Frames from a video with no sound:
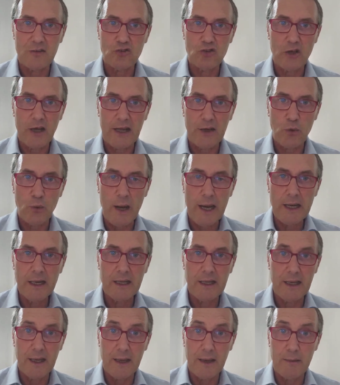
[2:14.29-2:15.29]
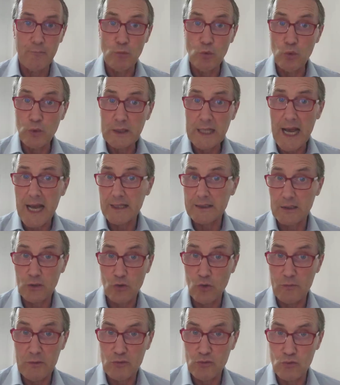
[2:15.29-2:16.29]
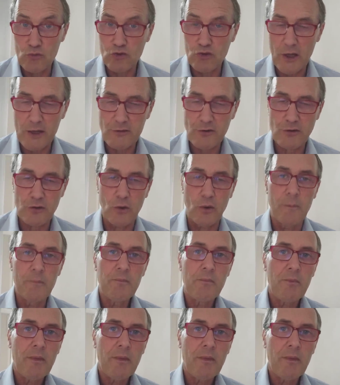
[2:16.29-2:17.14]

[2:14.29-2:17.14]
ci hanno anche multati, come è successo